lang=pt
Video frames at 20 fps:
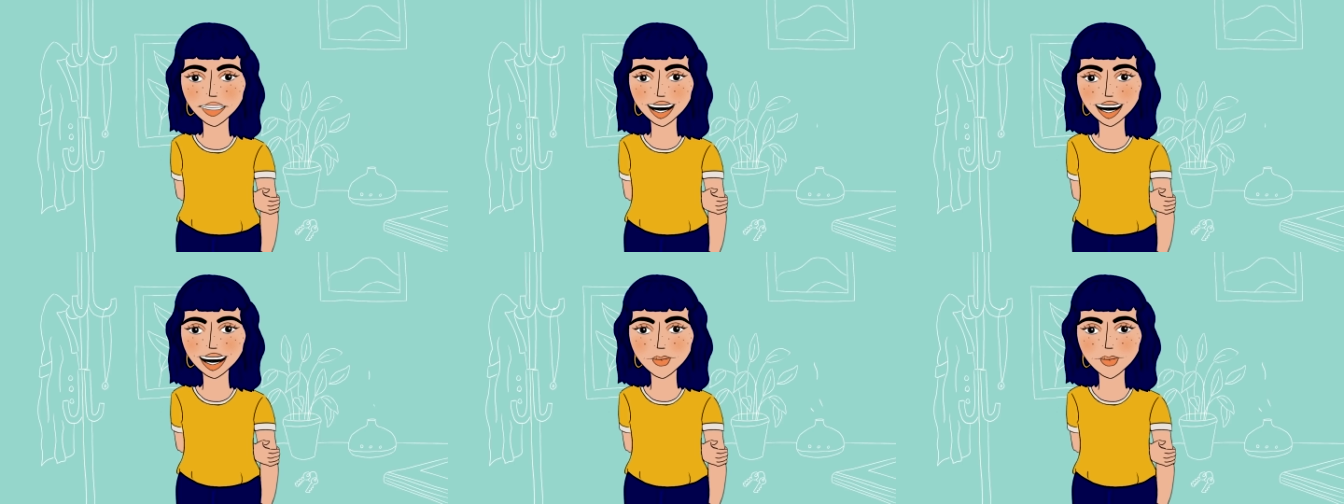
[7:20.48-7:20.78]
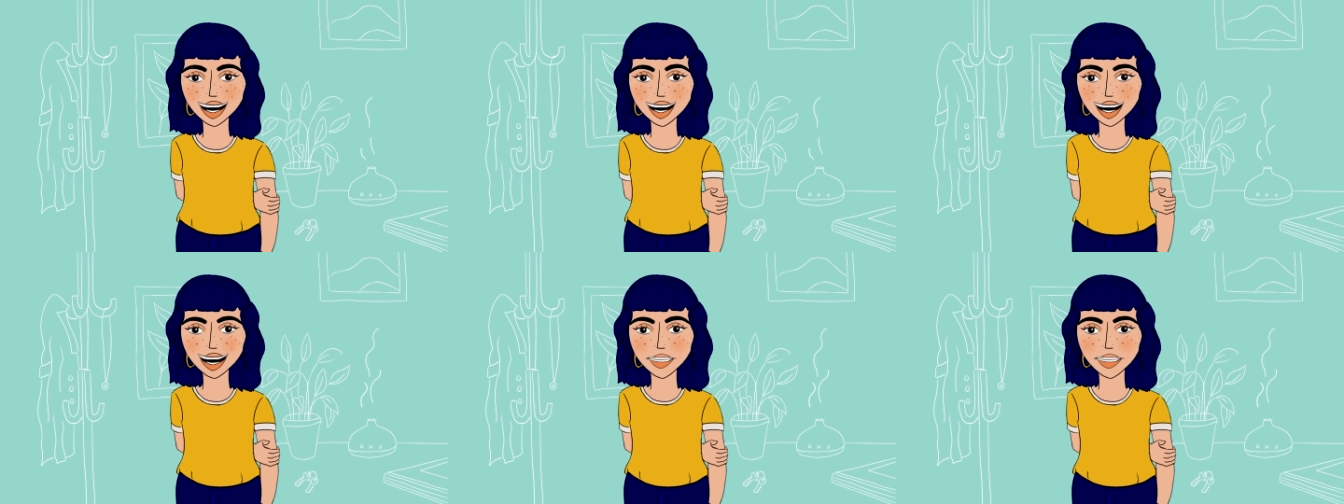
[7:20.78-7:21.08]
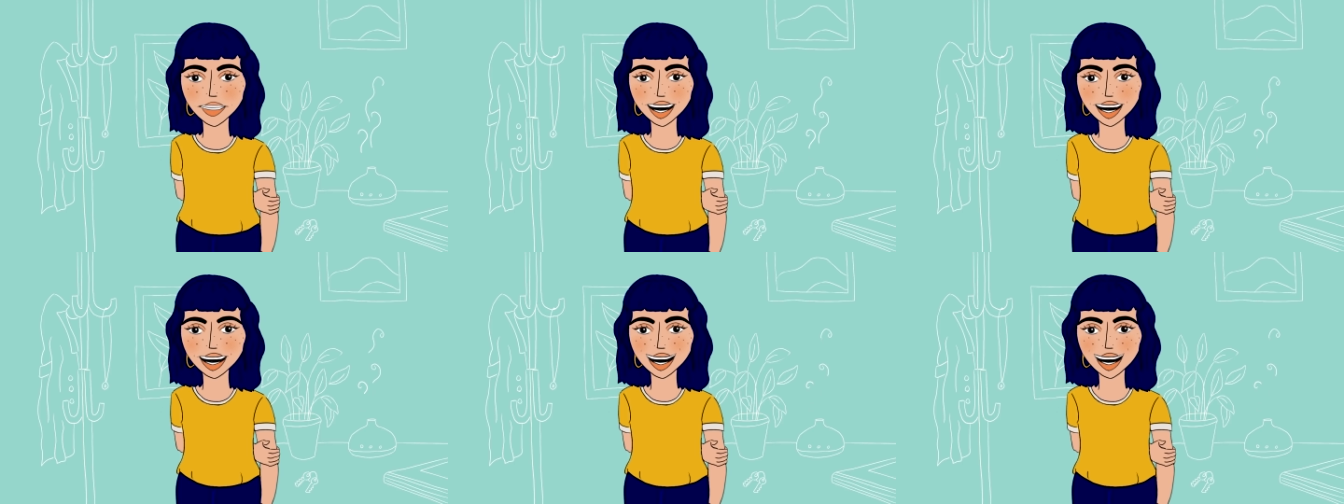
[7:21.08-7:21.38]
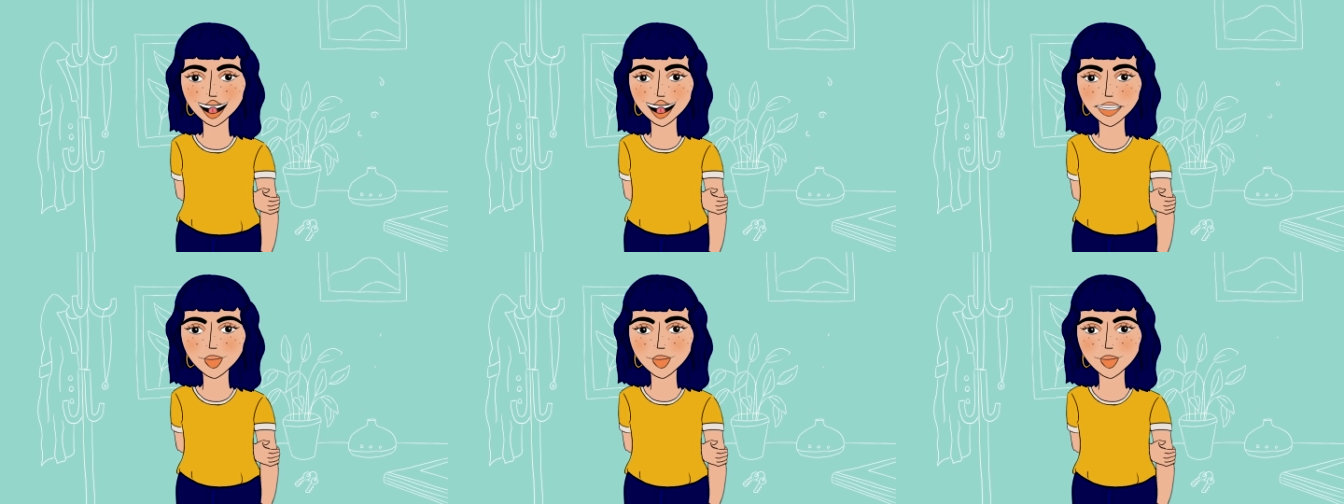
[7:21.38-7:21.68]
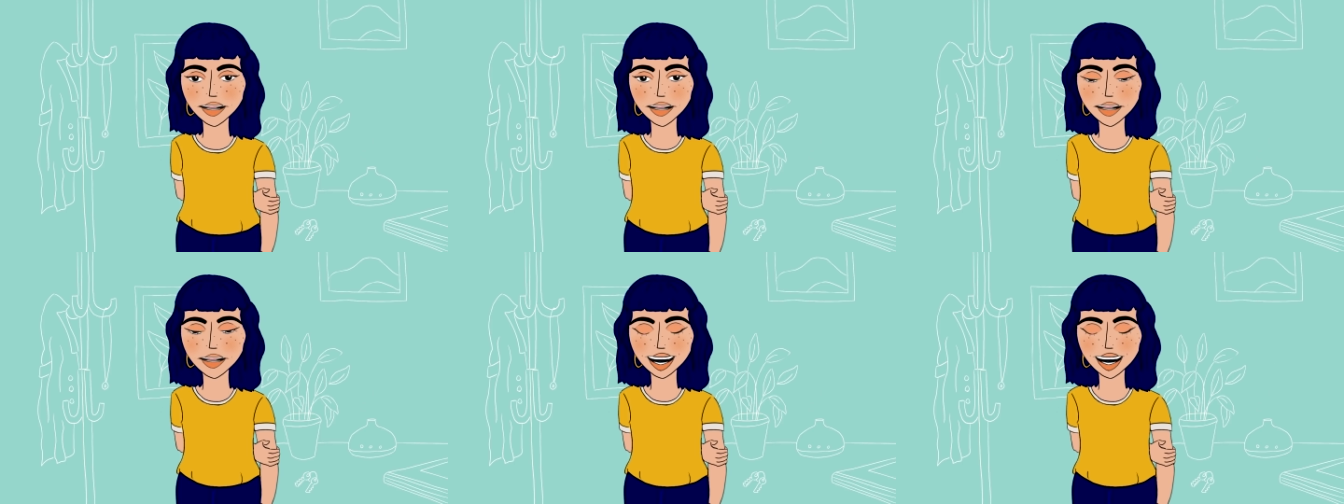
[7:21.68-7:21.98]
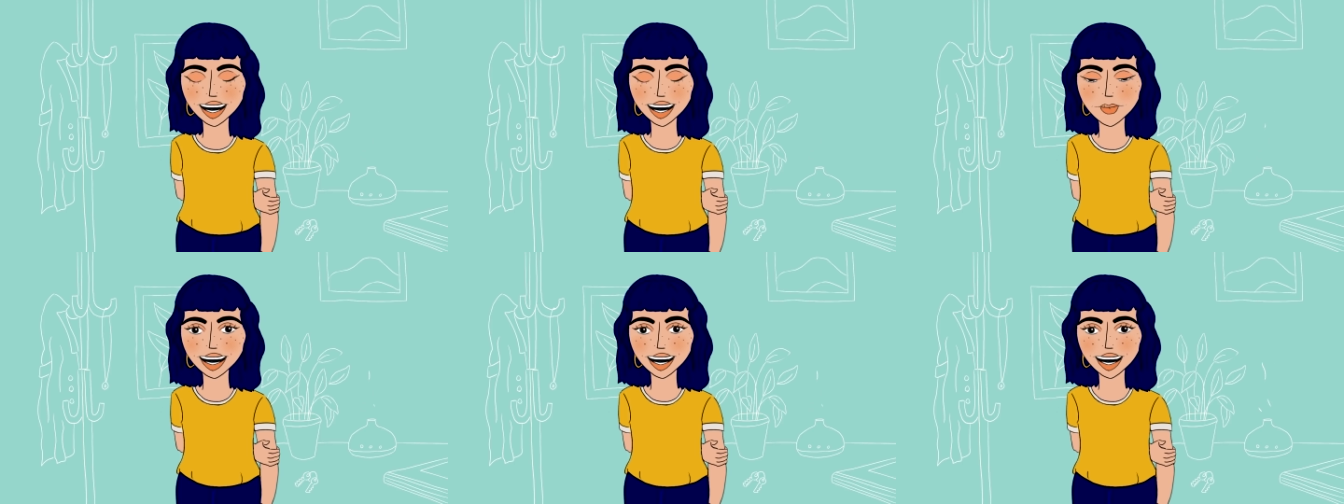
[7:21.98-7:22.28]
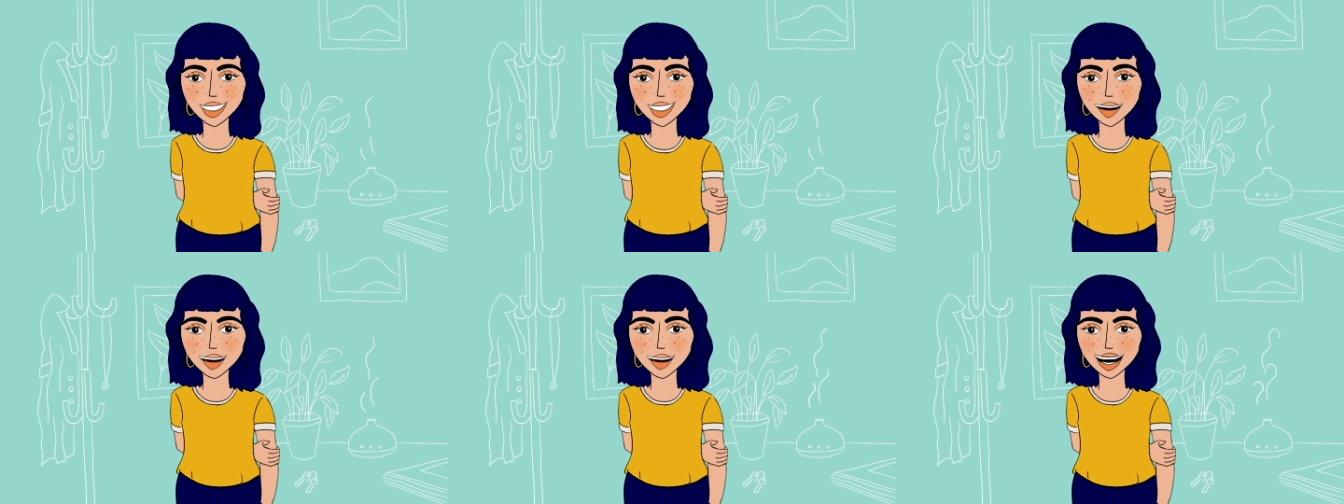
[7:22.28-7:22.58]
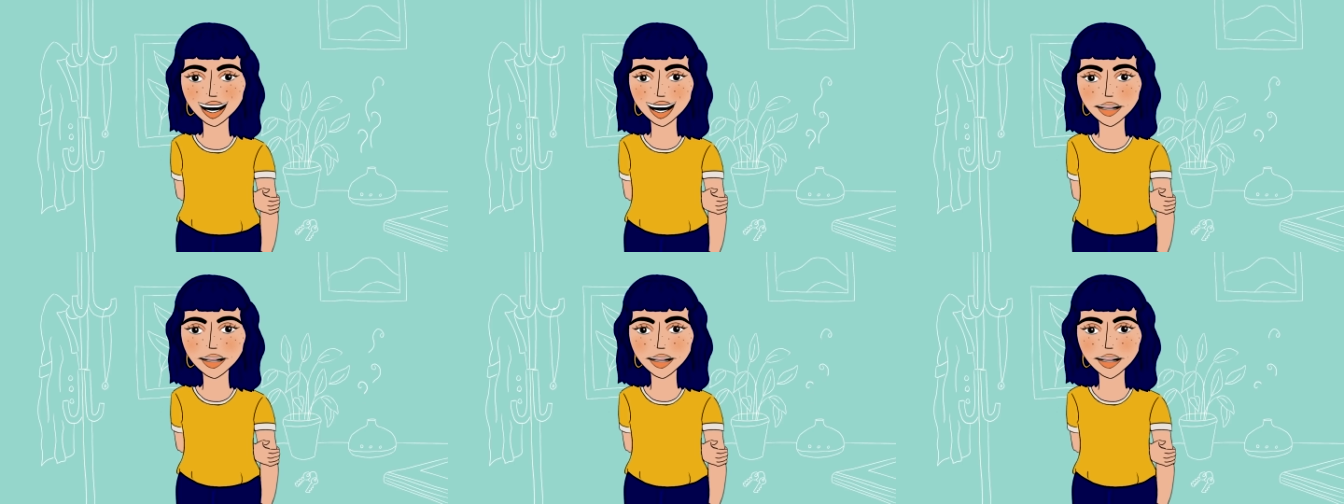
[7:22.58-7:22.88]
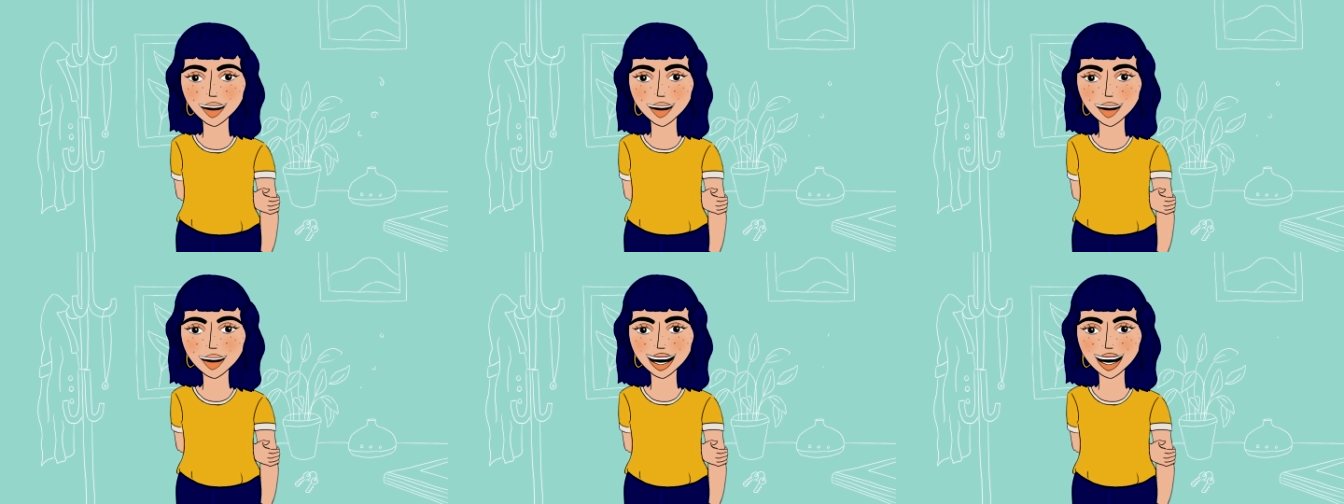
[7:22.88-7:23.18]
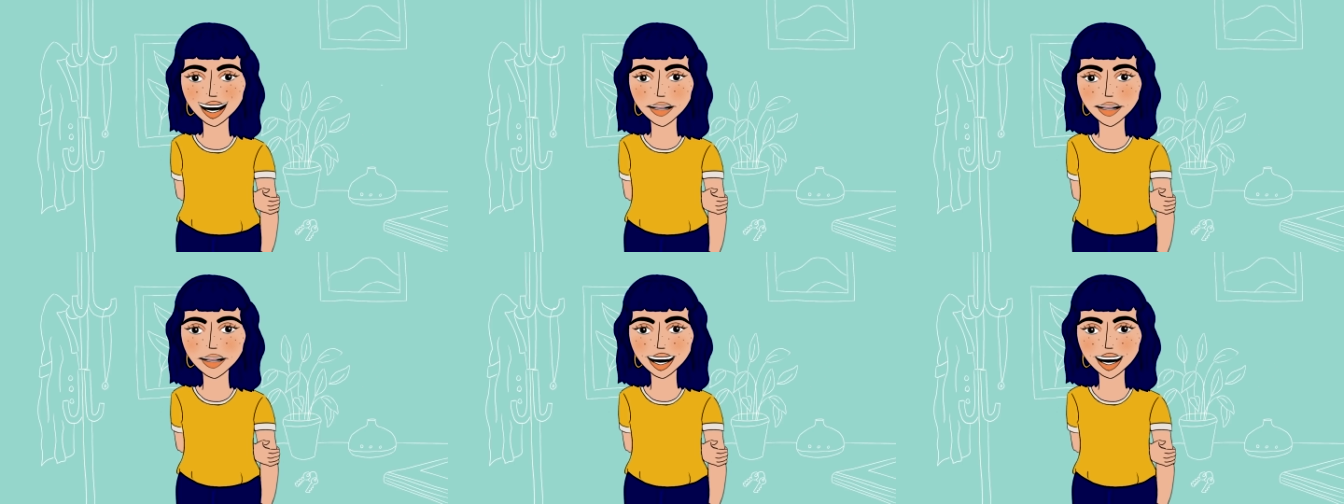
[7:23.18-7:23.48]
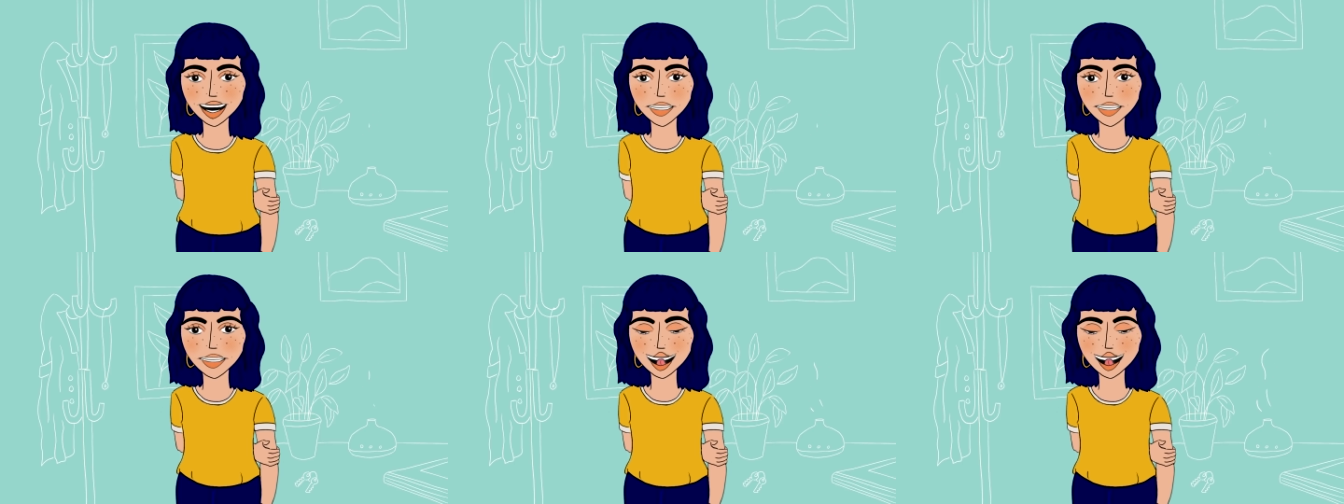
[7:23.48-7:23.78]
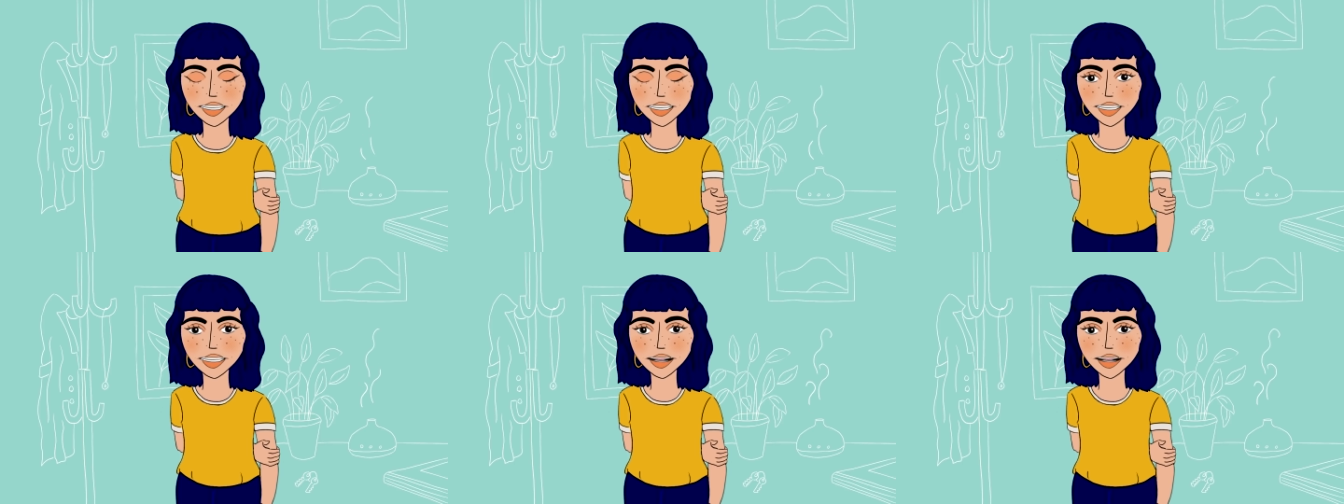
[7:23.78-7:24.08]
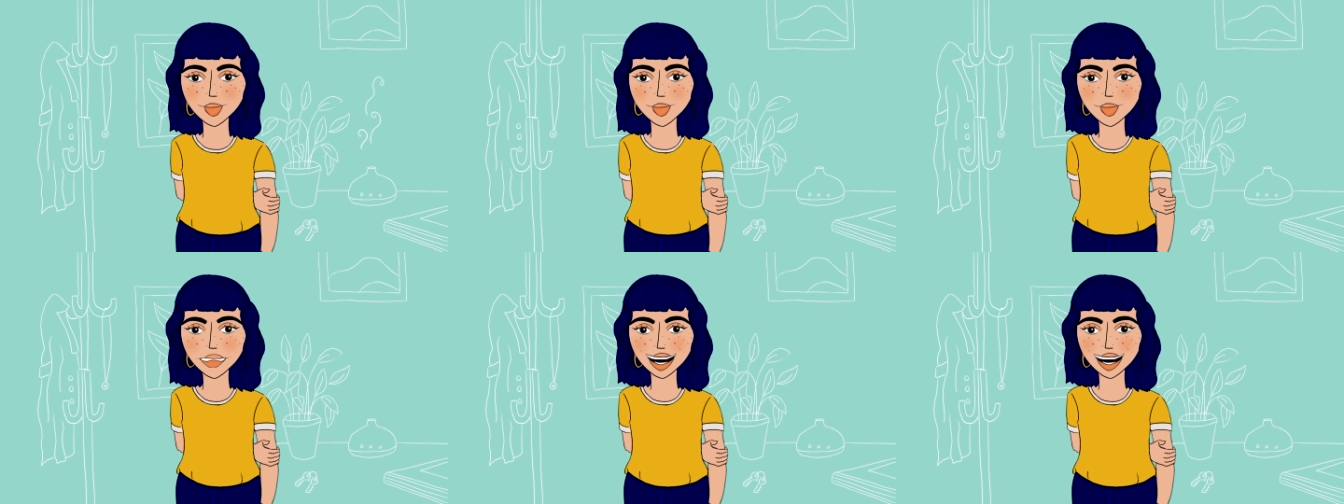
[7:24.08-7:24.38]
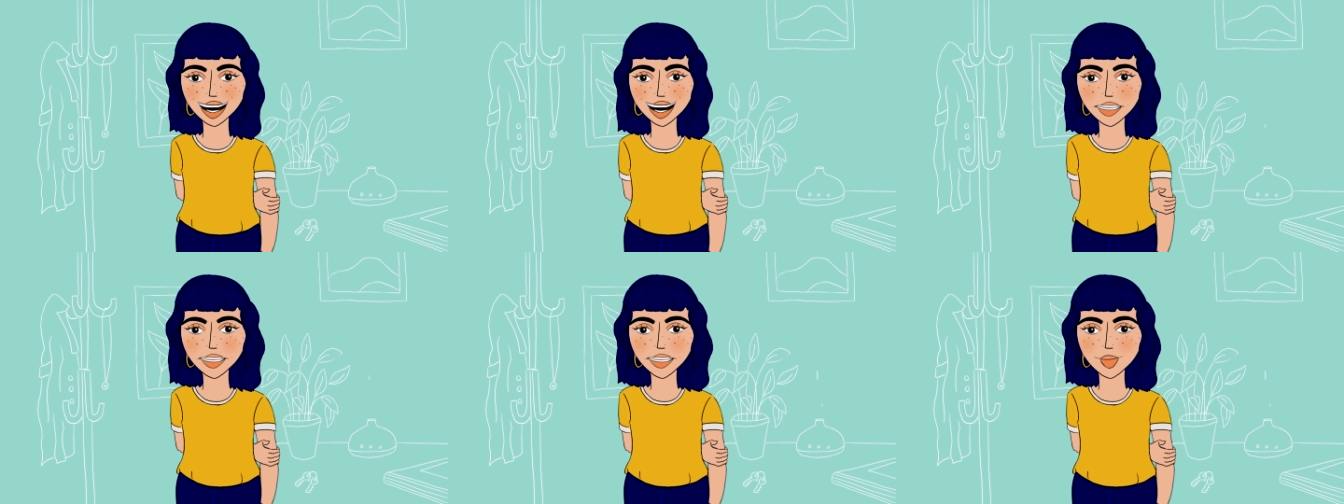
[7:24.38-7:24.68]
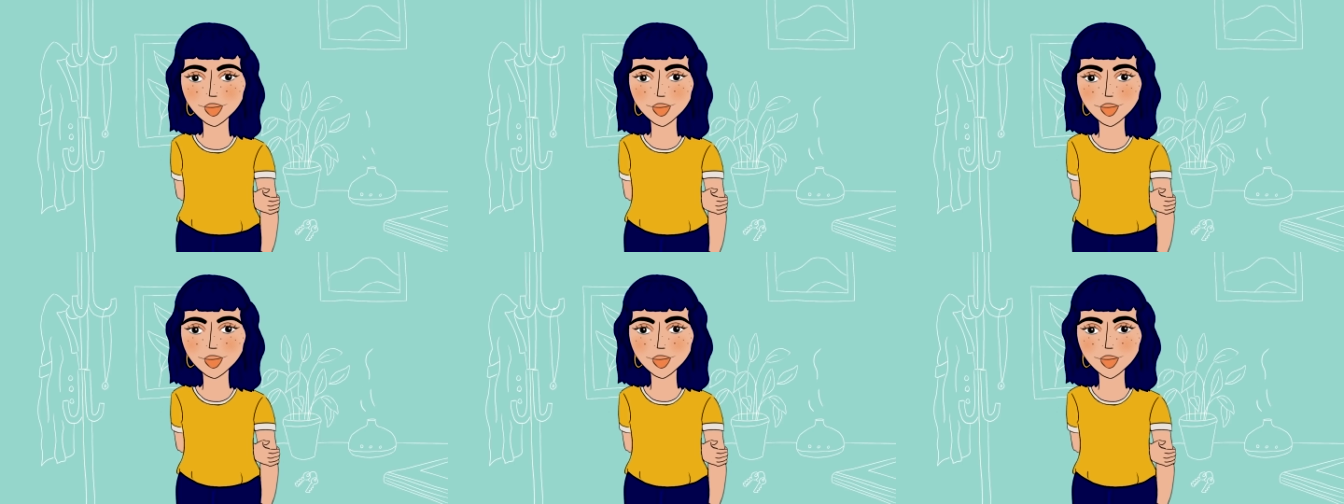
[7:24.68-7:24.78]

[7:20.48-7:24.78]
e posso sair com eles de vez em quando e desanuviar e depois quando o bebê nascer